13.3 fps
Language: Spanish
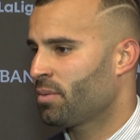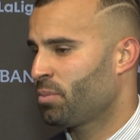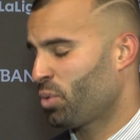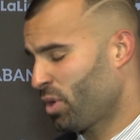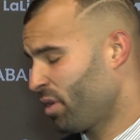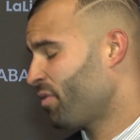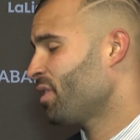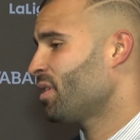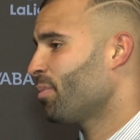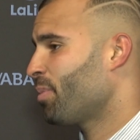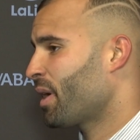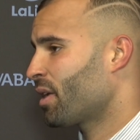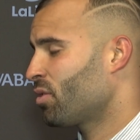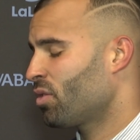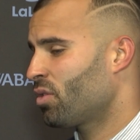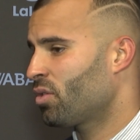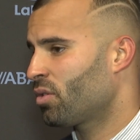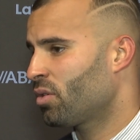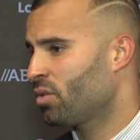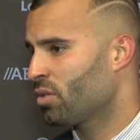pues, difíciles para
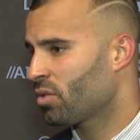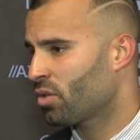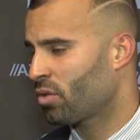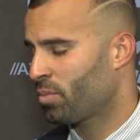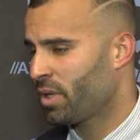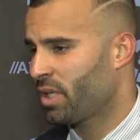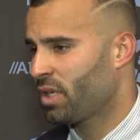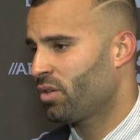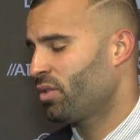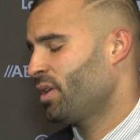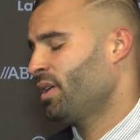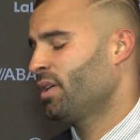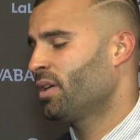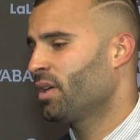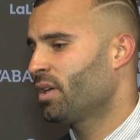todos los dos béticos y,